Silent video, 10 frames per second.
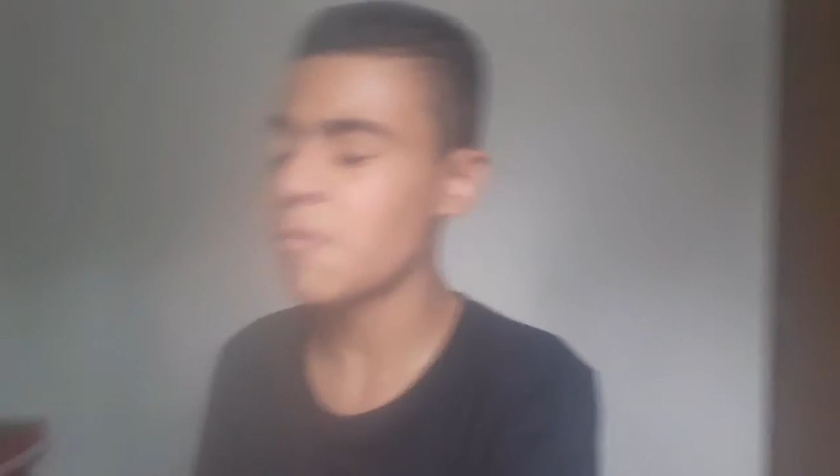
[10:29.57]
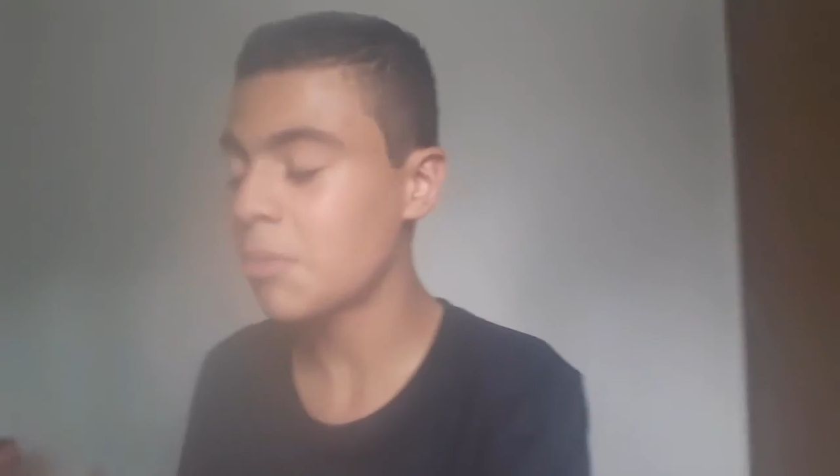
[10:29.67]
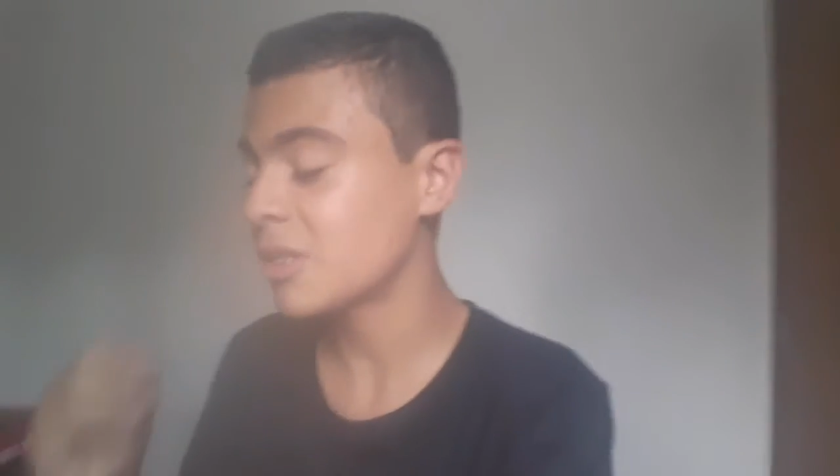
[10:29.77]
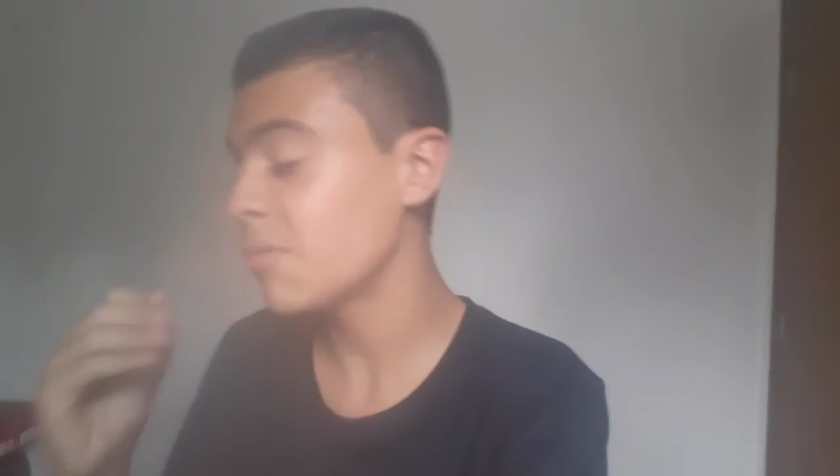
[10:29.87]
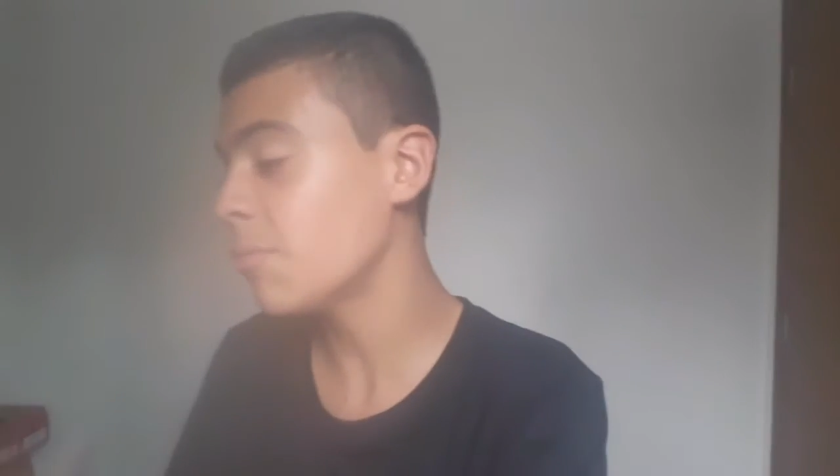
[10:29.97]
fui
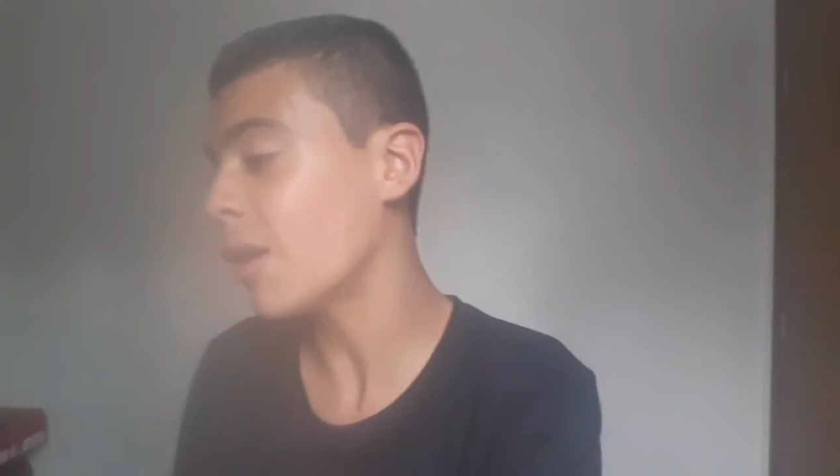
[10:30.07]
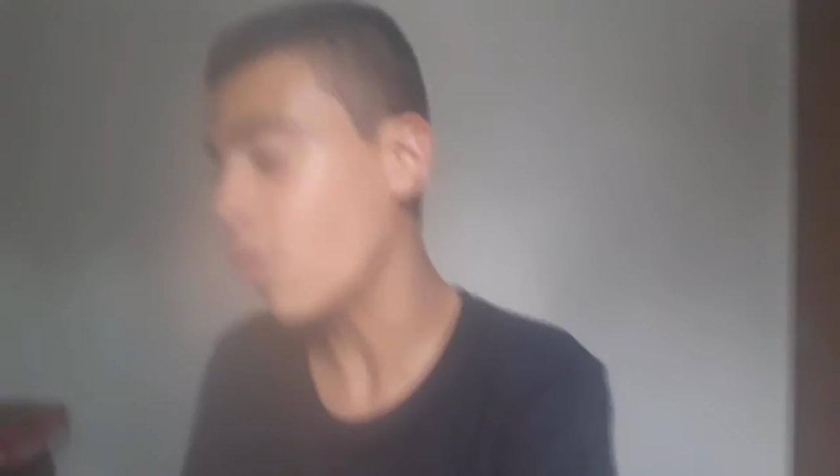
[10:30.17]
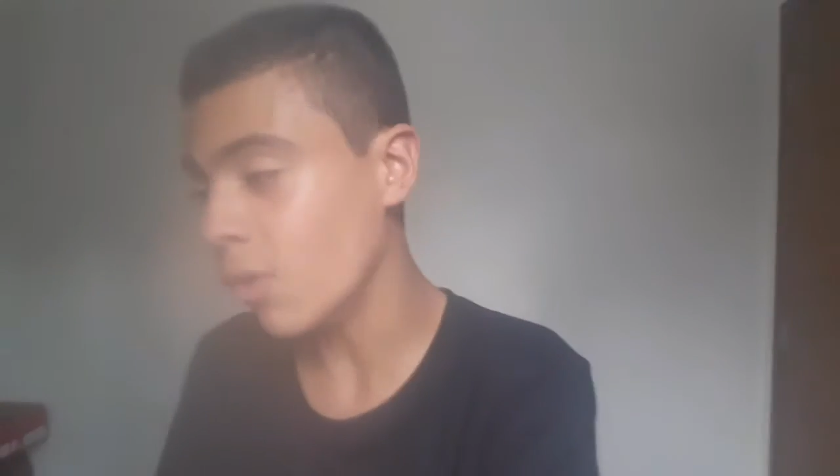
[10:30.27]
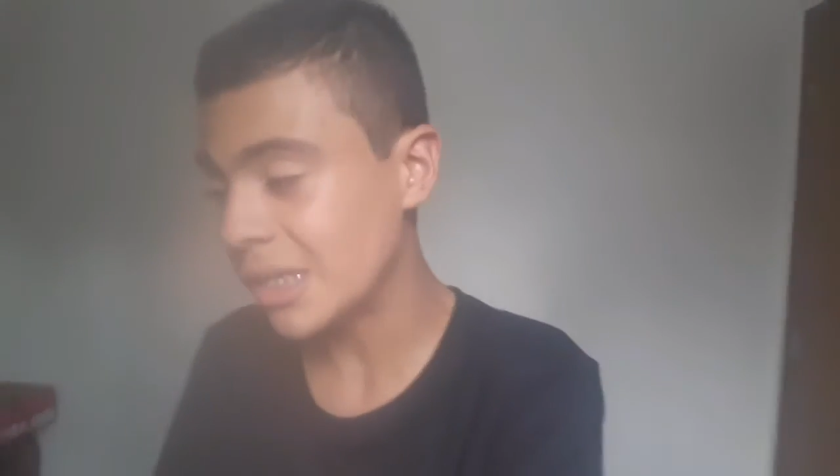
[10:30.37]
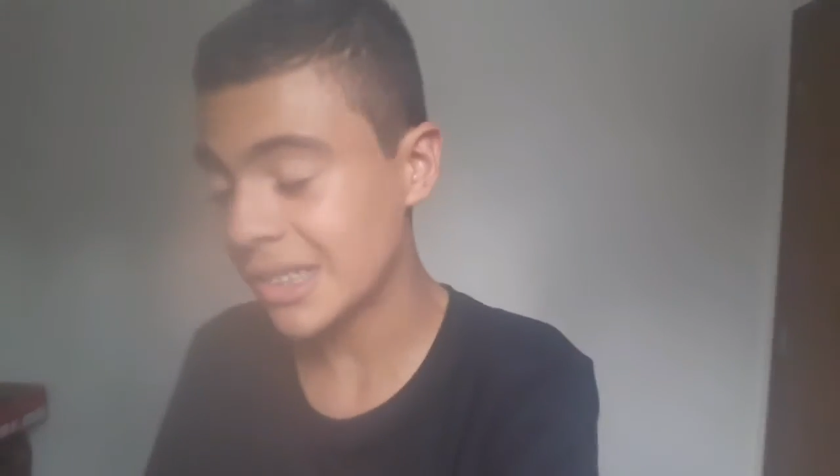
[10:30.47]
perceber uma
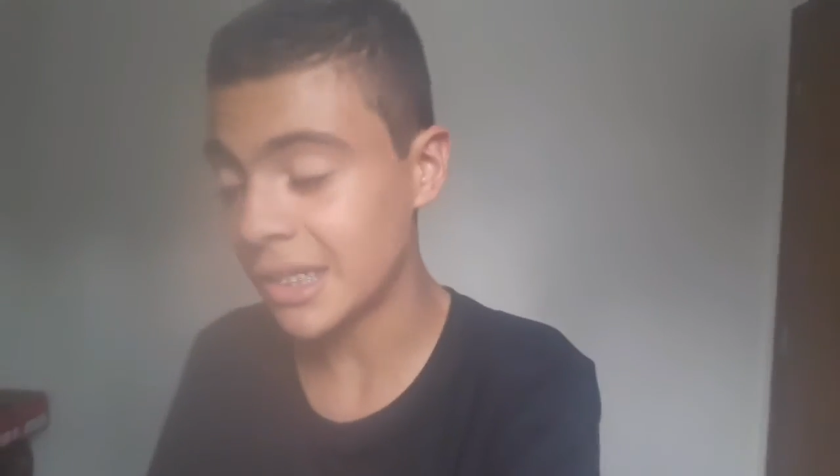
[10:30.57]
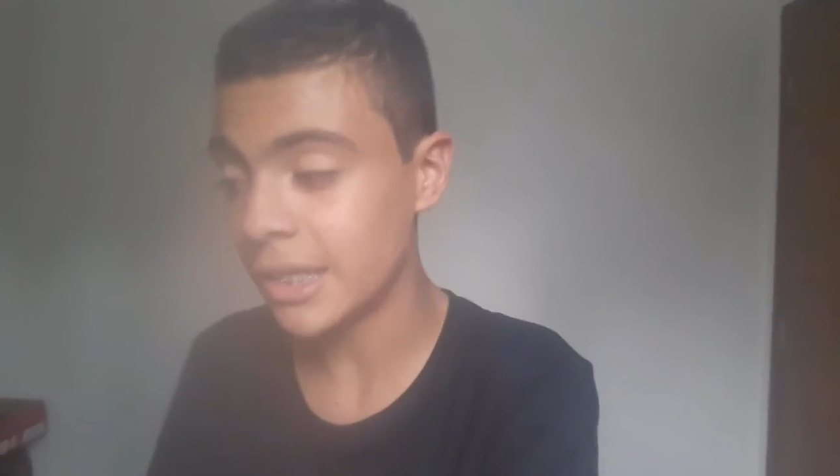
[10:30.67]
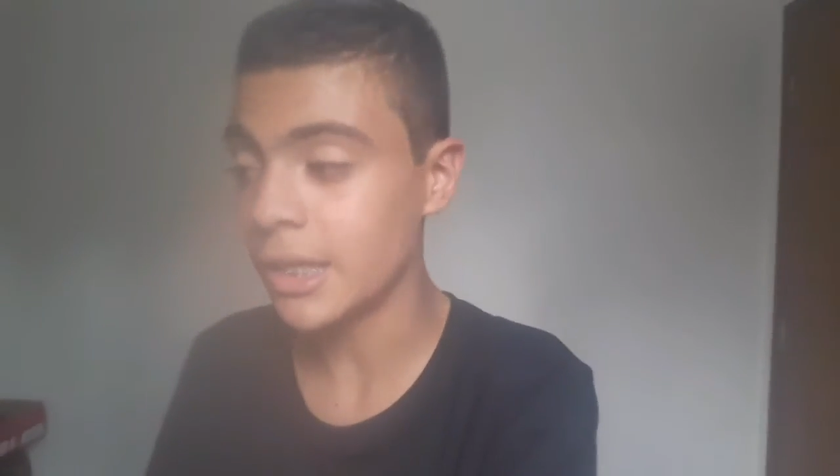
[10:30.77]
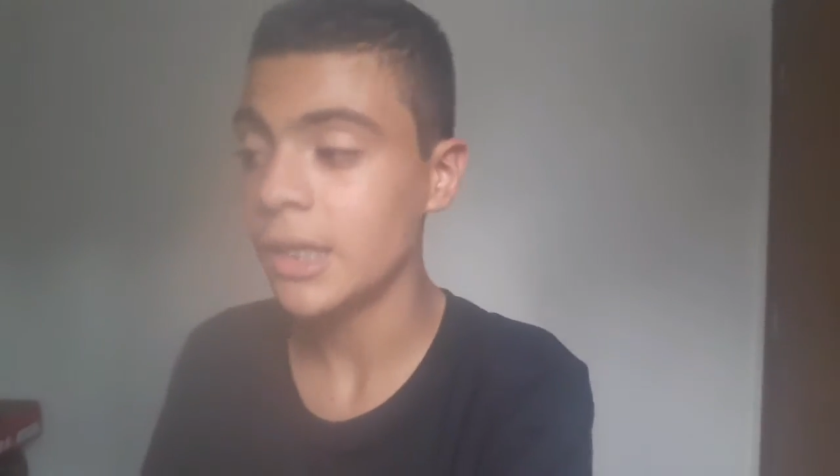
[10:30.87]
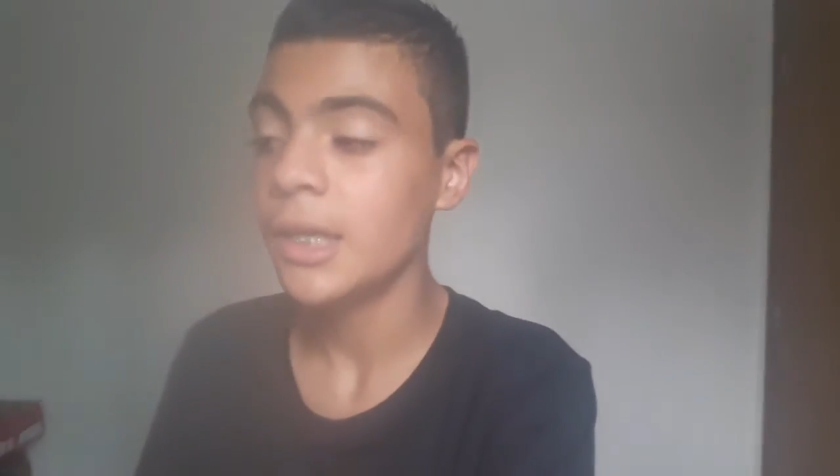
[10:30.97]
coisa,
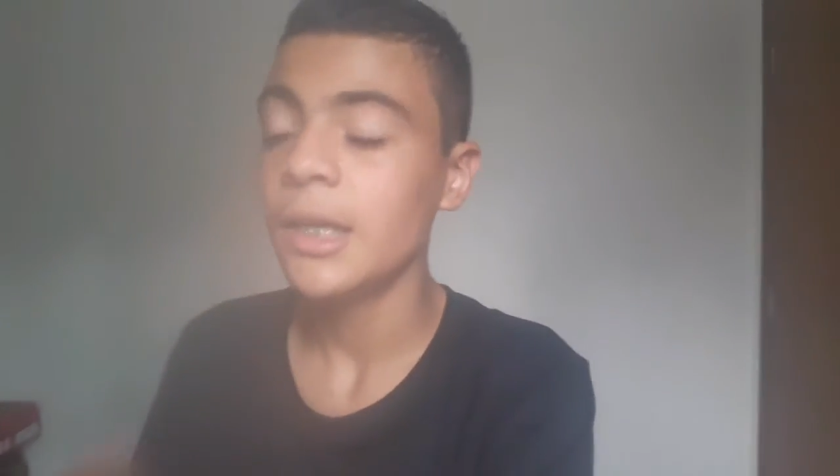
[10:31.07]
galera